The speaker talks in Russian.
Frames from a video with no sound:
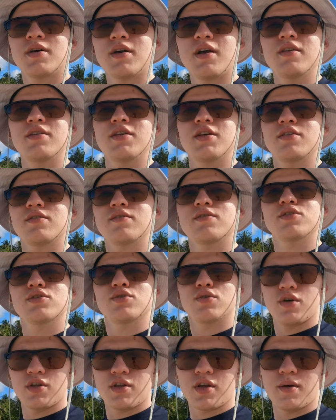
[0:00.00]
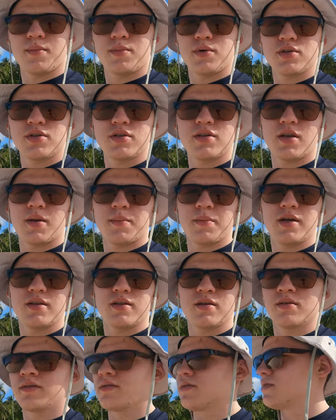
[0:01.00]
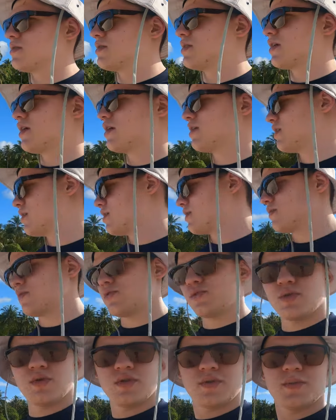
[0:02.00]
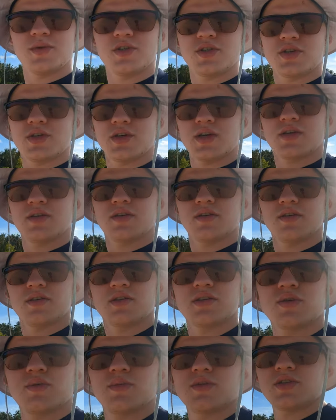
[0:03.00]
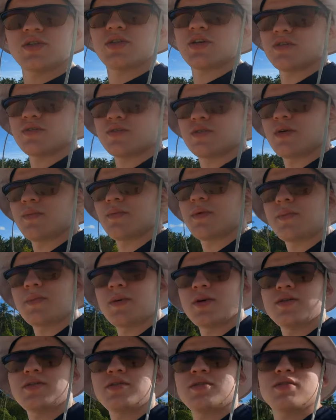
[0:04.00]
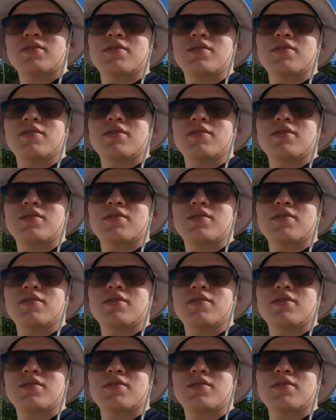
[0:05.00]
Ради этого стоит работать, ребята. Ради этого стоит мечтать, кто мечтает сюда попасть.